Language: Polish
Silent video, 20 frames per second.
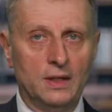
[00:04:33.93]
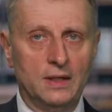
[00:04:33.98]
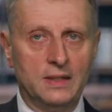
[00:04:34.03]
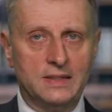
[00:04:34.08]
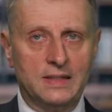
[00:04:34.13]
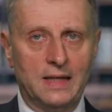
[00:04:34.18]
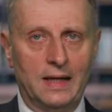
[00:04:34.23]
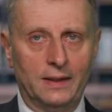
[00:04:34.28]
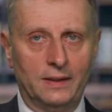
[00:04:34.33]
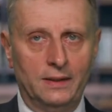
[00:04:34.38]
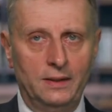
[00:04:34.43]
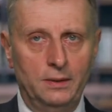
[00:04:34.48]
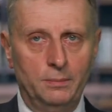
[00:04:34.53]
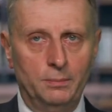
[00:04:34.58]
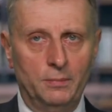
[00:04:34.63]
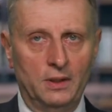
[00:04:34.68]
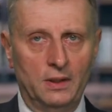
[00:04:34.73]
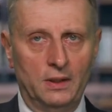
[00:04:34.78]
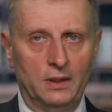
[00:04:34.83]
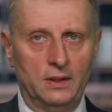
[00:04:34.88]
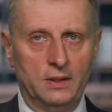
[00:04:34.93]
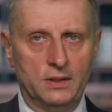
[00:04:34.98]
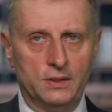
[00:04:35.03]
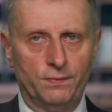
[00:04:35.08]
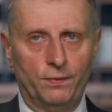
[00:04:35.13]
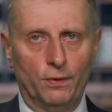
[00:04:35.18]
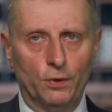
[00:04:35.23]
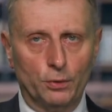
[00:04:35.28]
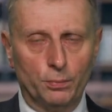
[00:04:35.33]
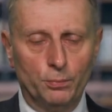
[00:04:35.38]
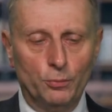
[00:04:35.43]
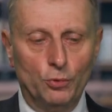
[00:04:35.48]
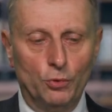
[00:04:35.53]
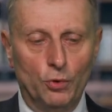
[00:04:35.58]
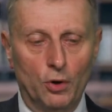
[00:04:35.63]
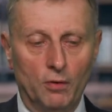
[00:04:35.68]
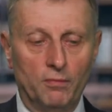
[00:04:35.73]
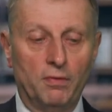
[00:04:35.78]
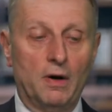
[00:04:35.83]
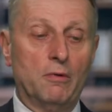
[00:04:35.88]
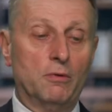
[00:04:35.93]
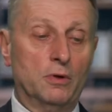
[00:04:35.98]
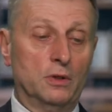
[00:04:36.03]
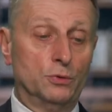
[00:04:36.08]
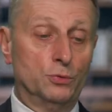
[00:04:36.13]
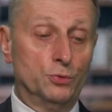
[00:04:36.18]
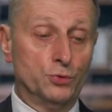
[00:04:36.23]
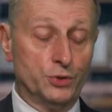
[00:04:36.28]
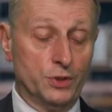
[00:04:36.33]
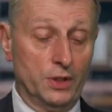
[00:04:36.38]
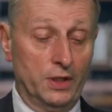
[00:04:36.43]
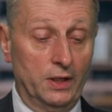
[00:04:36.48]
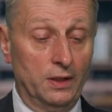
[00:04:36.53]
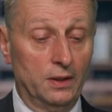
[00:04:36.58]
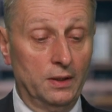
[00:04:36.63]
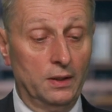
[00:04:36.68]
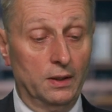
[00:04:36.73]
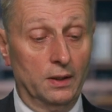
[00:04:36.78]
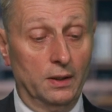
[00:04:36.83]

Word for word: zanim sformułował różne,